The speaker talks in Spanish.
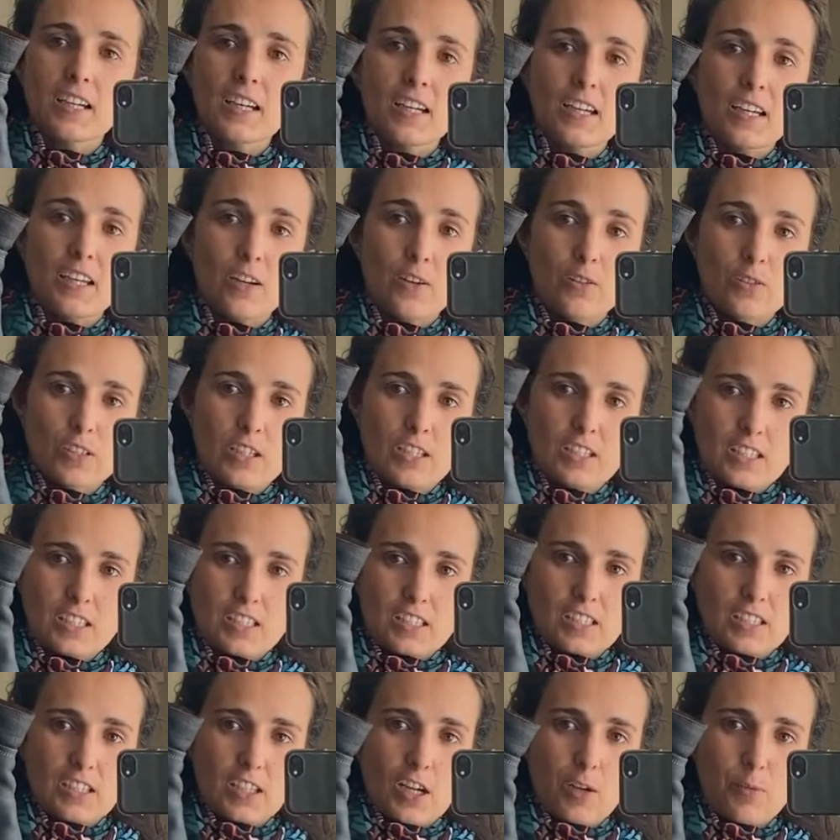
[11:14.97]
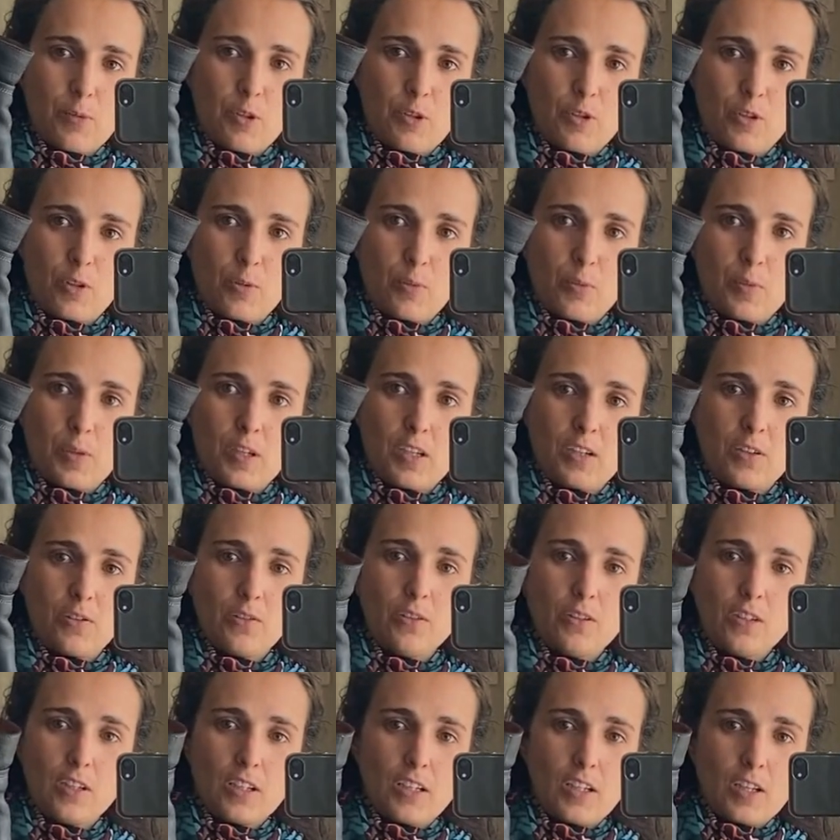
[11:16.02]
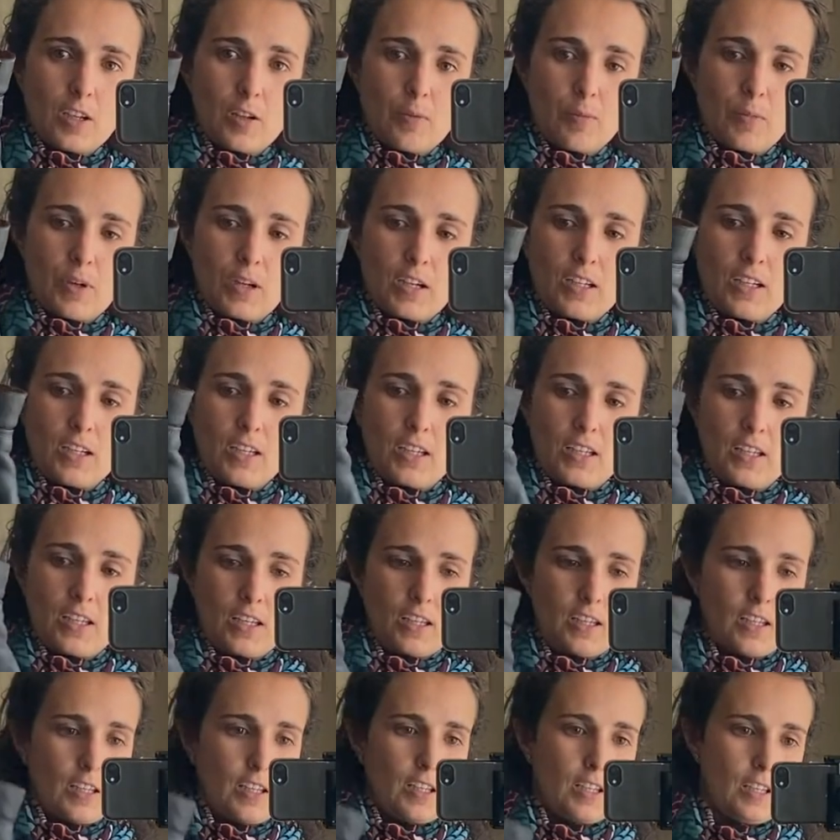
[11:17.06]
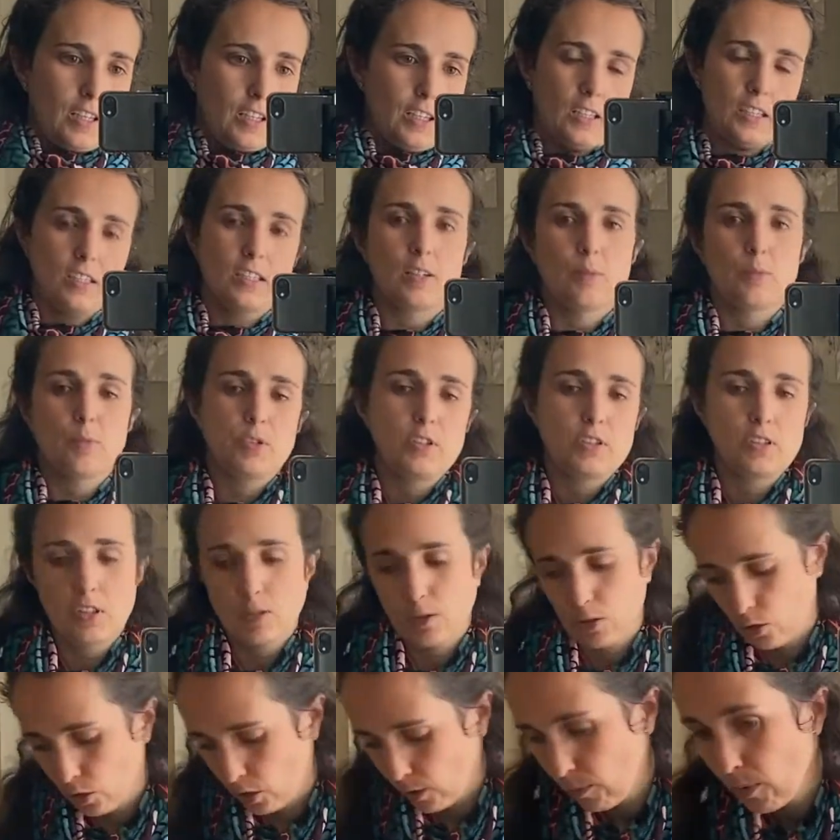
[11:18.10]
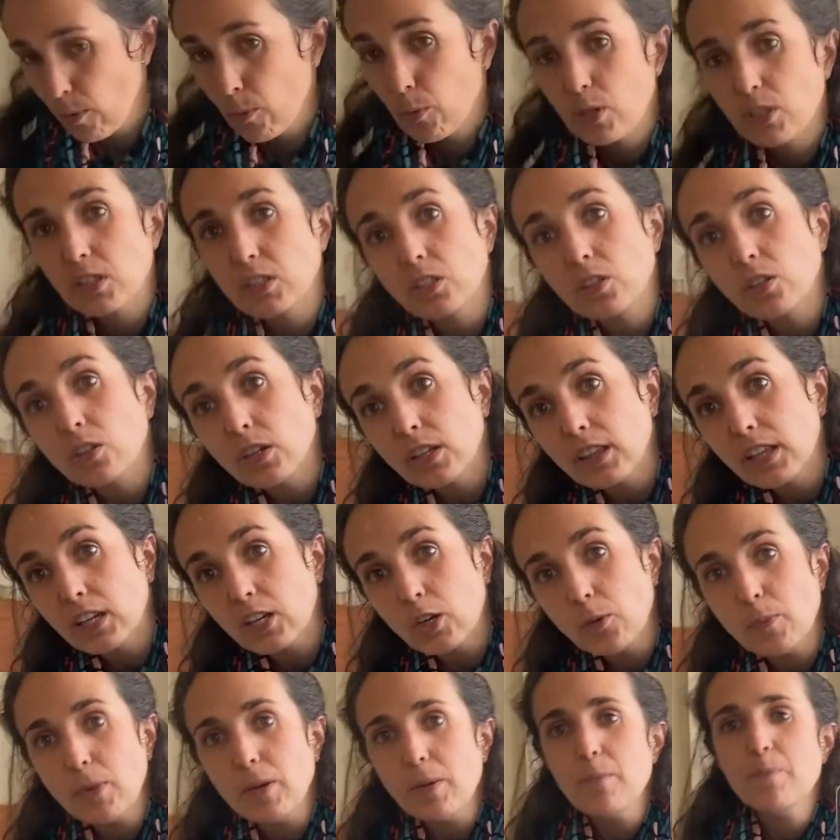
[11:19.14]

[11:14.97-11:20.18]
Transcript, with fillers: que os las enseñé el vídeo de invierno, ¿vale? Y ya está, pues es lo que me he puesto hoy de ropa.